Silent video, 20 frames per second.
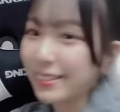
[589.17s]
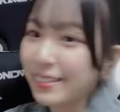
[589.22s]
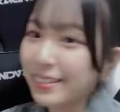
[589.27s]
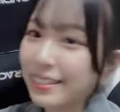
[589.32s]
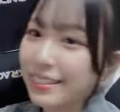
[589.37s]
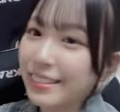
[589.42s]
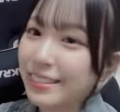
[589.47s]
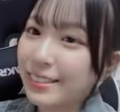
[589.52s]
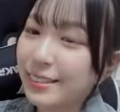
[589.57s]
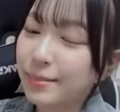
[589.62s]
あ
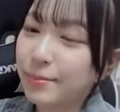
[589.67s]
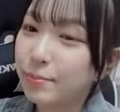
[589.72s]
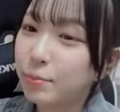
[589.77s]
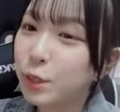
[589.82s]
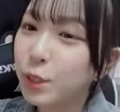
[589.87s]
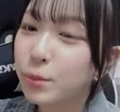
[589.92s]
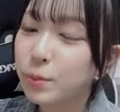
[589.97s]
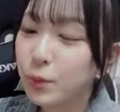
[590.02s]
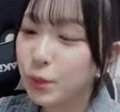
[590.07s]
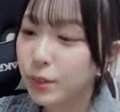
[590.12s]

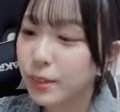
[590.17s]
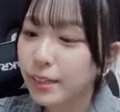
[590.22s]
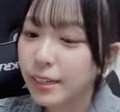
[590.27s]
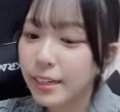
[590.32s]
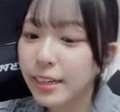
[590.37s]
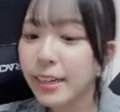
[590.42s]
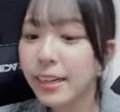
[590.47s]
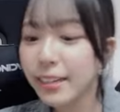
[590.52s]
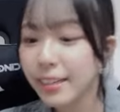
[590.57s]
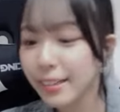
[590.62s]
みょんみょんか
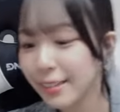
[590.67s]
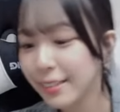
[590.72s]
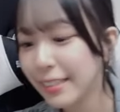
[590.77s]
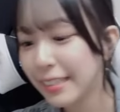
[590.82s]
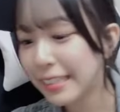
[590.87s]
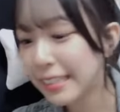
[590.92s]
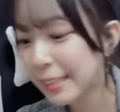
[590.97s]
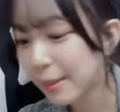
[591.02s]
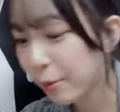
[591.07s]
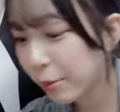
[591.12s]
ら
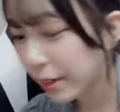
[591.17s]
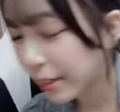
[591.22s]
ハンサも